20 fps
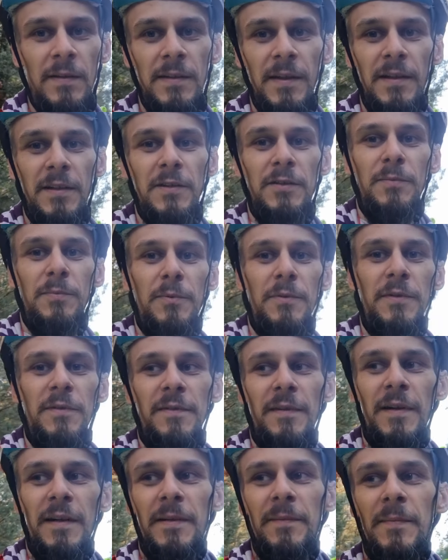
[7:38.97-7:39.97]
taki
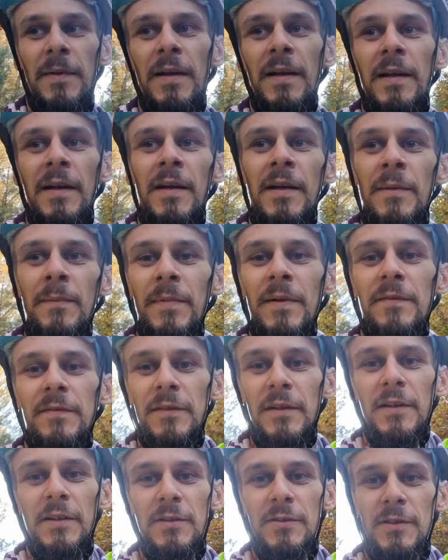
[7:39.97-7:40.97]
zbudowałem.
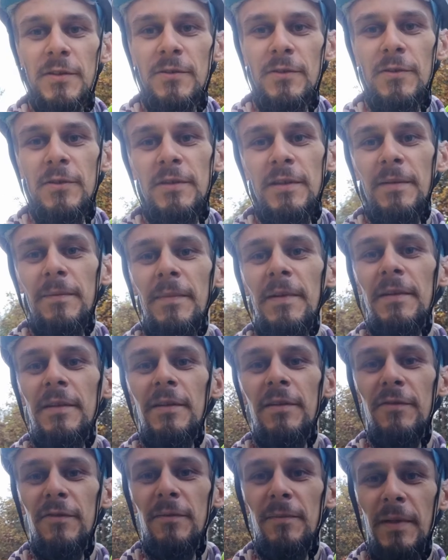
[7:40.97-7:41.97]
Pewnie jeszcze coś tam
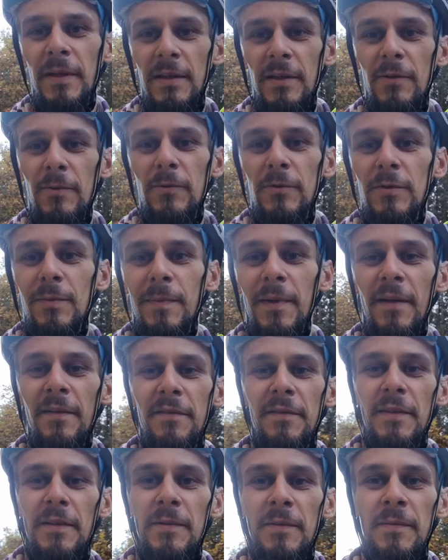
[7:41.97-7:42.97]
będę wymieniał,
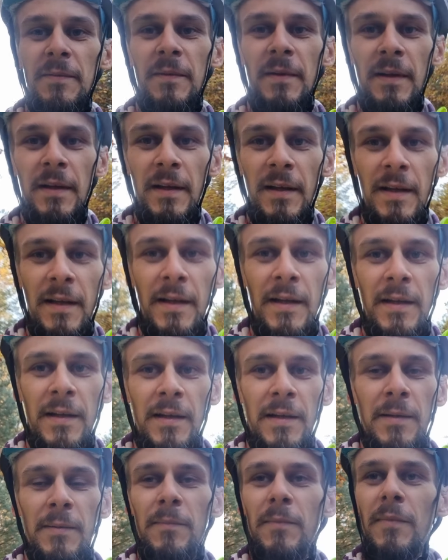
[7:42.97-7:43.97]
usprawniał,
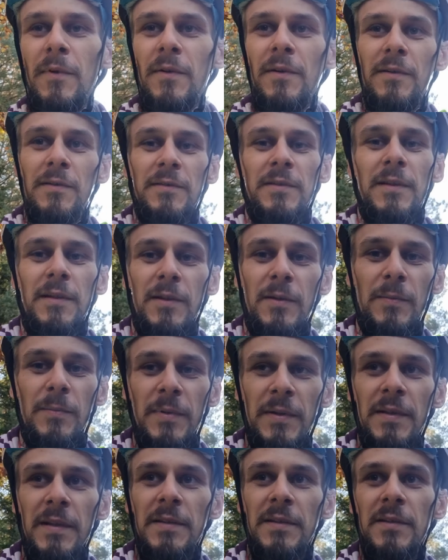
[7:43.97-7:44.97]
bo te
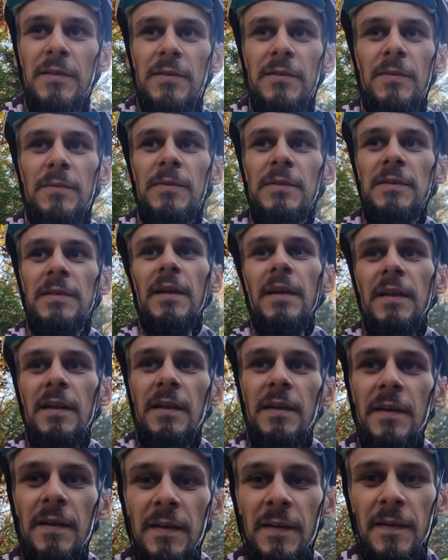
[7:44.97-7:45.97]
komponenty są
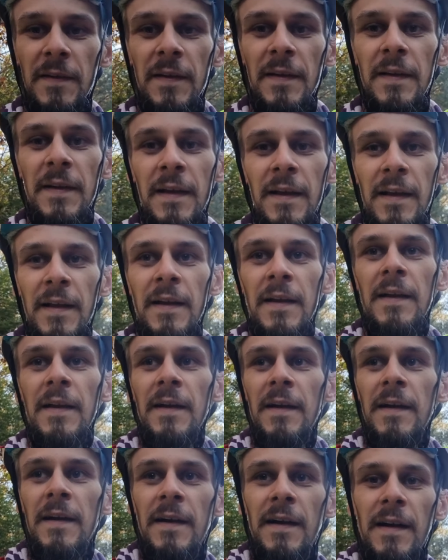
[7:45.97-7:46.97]
stare,
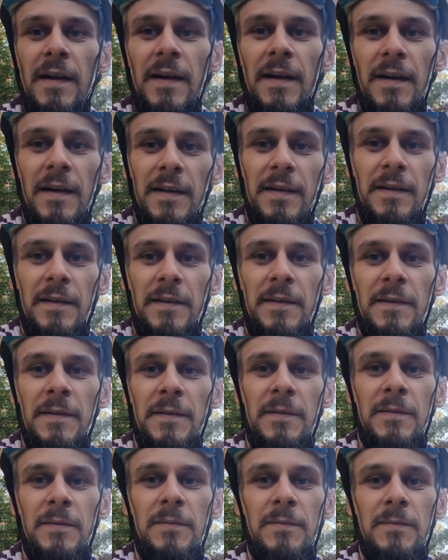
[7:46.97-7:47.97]
ale
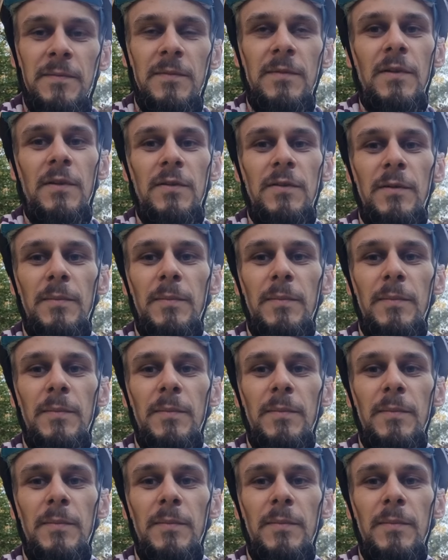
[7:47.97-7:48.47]
no